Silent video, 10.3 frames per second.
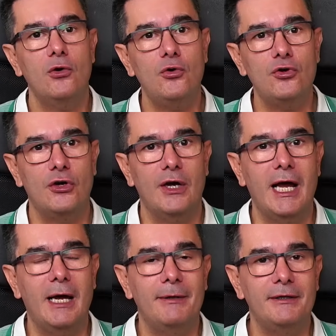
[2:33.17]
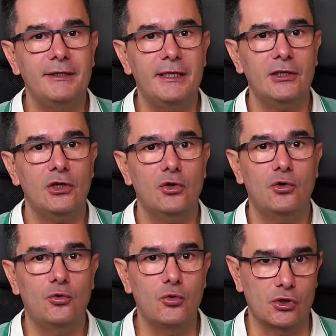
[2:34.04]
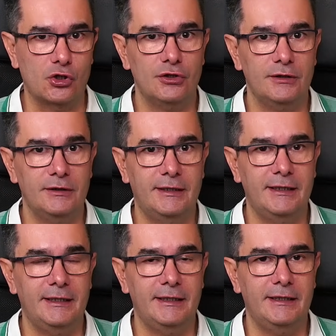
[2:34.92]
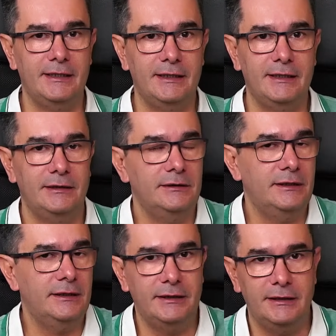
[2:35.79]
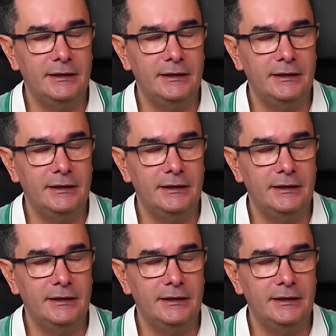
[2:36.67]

Uno, a vender cursos de,